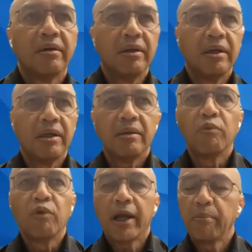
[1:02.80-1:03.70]
di
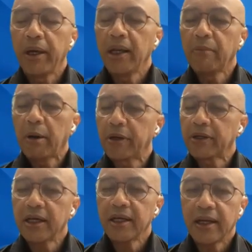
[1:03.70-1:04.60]
bulan Mei
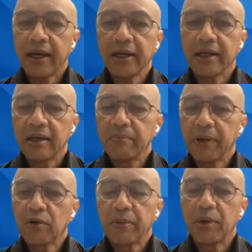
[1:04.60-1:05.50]
5% naik dari
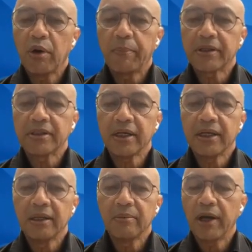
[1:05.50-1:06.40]
4,2%
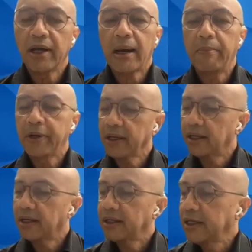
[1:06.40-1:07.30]
di bulan
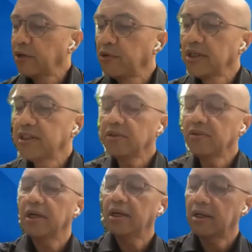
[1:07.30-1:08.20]
April. Di Indonesia
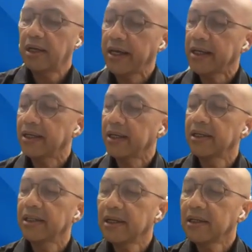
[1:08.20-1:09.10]
juga naik ya
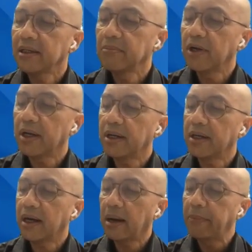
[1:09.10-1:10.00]
kita di
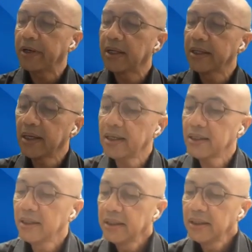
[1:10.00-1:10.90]
bulan Aprilnya
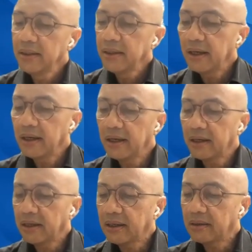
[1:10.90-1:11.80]

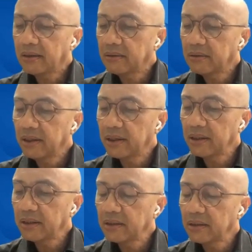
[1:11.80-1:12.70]
uh,
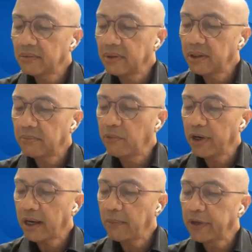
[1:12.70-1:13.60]
dari ya
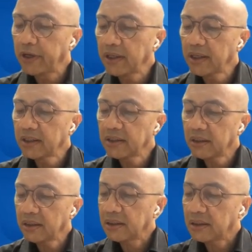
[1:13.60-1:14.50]
bulan Aprilnya
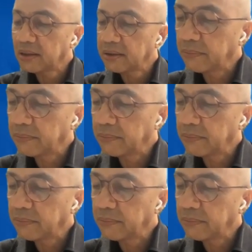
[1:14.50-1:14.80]
uh,